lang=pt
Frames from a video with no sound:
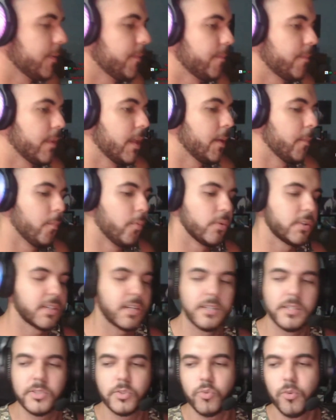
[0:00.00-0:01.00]
Em busca
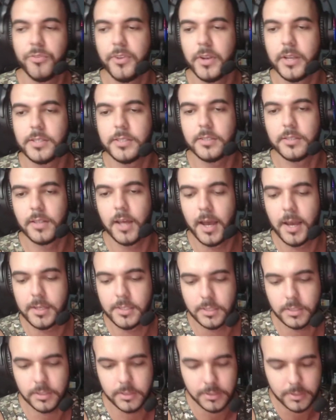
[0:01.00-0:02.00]
de sua felicidade.